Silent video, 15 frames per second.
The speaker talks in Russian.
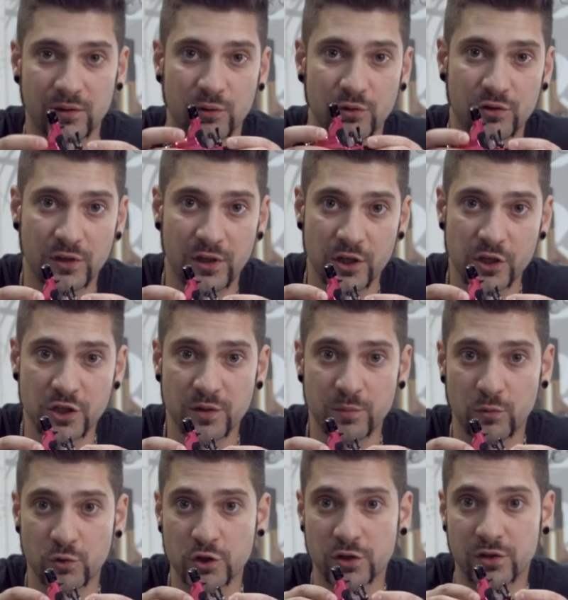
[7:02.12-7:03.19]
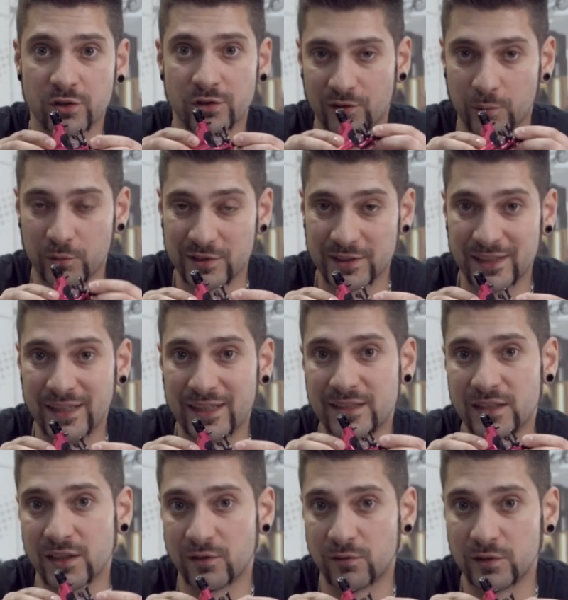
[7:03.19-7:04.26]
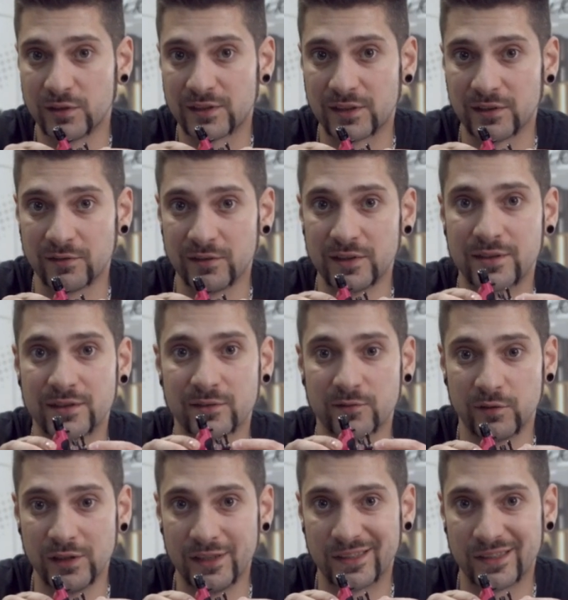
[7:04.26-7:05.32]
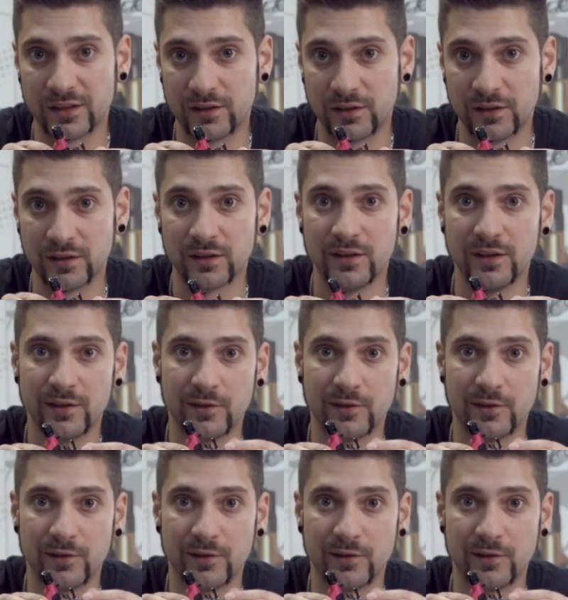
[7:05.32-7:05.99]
То есть каждый может самостоятельно выставить вылет иглы